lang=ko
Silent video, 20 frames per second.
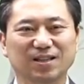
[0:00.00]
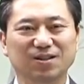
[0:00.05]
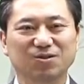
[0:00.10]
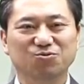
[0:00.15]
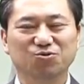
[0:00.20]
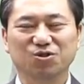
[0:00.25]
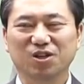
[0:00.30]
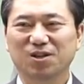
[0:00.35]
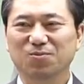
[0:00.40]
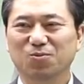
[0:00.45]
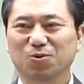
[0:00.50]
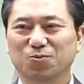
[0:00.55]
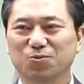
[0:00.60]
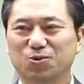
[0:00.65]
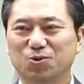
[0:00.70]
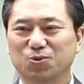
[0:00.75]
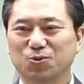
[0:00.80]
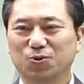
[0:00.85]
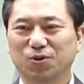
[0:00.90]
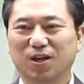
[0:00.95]
우리 몸
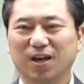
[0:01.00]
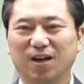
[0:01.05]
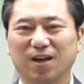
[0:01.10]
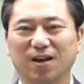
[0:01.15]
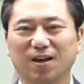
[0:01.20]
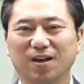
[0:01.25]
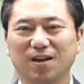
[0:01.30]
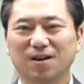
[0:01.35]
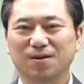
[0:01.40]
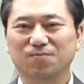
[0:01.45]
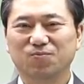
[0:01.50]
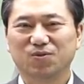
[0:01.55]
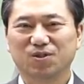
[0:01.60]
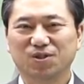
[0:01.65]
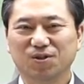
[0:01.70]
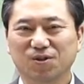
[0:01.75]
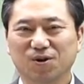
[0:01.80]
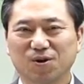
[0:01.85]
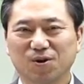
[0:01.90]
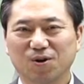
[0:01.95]
속에
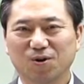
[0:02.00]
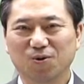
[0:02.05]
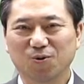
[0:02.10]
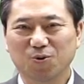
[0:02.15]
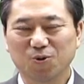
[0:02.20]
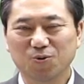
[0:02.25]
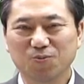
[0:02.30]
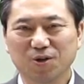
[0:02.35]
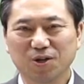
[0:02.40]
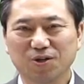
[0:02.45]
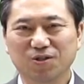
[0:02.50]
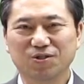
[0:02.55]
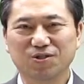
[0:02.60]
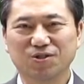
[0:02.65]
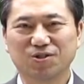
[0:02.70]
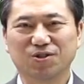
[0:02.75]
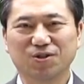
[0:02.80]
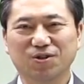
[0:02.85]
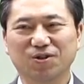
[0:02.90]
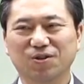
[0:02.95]

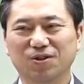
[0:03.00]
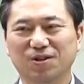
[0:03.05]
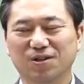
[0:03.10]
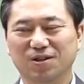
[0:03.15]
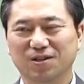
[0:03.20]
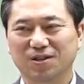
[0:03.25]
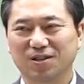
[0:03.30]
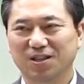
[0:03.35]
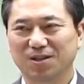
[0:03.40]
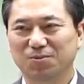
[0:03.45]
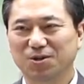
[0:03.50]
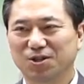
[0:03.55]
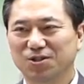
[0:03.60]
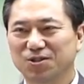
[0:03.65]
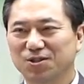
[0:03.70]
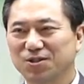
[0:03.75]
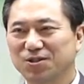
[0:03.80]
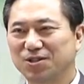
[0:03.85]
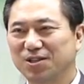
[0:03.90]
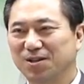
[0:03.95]
들어오면서 이
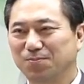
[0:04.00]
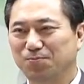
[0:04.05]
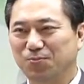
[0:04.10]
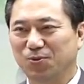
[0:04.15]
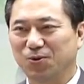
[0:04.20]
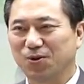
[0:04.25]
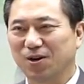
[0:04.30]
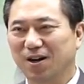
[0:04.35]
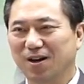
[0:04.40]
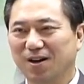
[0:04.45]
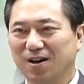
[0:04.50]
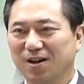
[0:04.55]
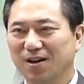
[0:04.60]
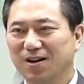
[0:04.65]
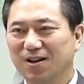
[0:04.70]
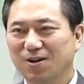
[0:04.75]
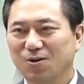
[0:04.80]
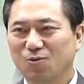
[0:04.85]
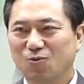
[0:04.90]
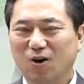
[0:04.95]
면역세포가
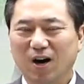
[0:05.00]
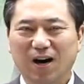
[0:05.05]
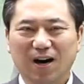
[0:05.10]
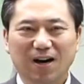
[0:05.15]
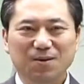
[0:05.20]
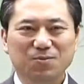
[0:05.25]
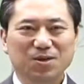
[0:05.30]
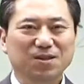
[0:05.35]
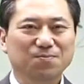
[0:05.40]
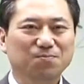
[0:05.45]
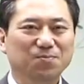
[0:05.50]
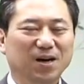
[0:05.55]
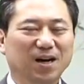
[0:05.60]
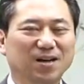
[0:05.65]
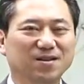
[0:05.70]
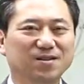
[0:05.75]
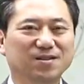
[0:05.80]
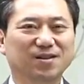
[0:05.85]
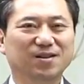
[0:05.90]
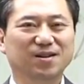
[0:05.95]
과민
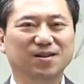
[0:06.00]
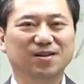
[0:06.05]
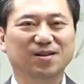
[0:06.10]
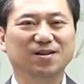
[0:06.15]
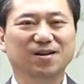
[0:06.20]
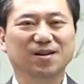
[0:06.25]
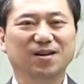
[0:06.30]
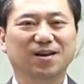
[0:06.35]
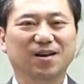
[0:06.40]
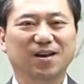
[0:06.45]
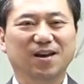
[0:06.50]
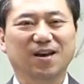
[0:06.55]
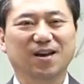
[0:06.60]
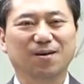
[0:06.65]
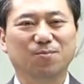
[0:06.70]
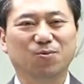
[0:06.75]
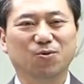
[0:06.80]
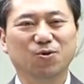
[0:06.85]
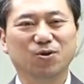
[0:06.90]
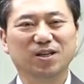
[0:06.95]
반응을
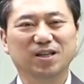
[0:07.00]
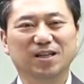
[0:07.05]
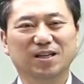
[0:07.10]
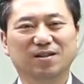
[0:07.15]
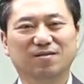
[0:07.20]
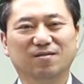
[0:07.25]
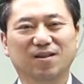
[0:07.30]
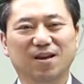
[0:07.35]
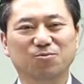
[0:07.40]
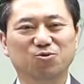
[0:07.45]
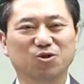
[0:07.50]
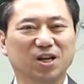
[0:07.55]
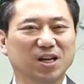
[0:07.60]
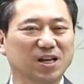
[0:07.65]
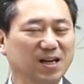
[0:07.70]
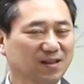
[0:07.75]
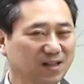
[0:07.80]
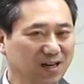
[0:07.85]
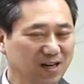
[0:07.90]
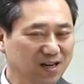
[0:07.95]
보이기 때문에
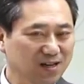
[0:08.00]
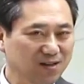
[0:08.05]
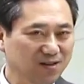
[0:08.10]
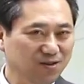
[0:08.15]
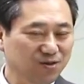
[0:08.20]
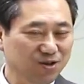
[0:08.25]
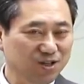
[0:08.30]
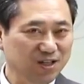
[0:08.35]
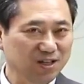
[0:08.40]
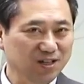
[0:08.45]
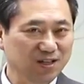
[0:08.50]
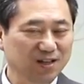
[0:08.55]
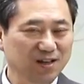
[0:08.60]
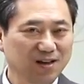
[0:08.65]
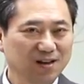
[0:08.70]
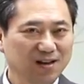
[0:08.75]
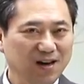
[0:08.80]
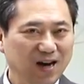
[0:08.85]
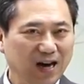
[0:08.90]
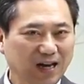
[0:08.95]
나타나는 것이
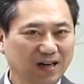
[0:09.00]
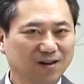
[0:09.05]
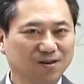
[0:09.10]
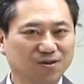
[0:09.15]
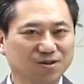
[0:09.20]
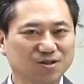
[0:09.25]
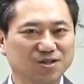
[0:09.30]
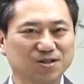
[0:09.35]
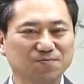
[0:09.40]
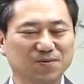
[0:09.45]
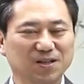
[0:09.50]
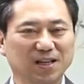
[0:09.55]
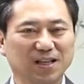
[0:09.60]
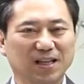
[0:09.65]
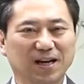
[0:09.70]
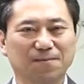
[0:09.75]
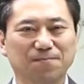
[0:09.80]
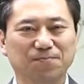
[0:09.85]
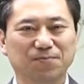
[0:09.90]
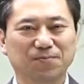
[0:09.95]
알러지입니다.